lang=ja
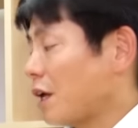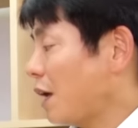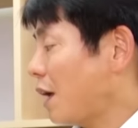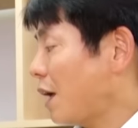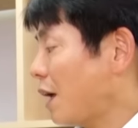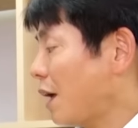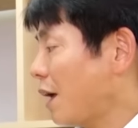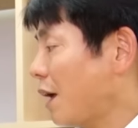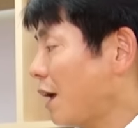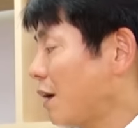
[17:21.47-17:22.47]

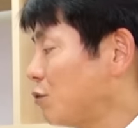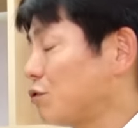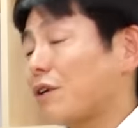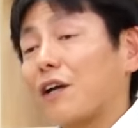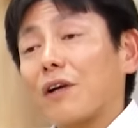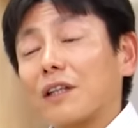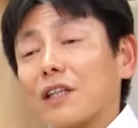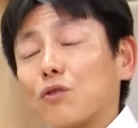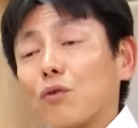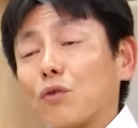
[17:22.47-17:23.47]
えー、不具合になっ
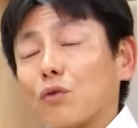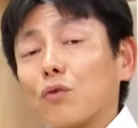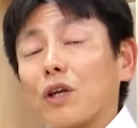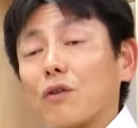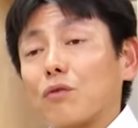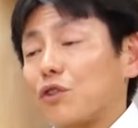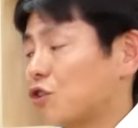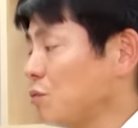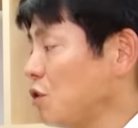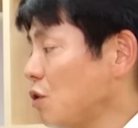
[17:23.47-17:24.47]
た商品を届けるという
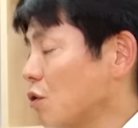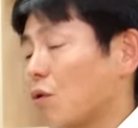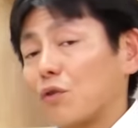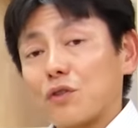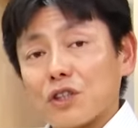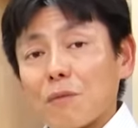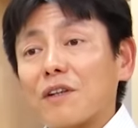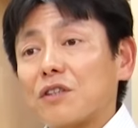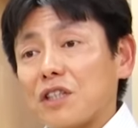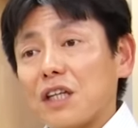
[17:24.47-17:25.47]
仕組みを構築して
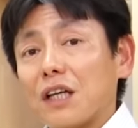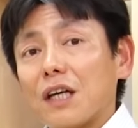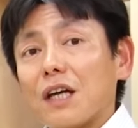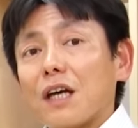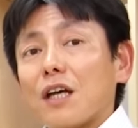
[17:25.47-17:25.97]
ますし、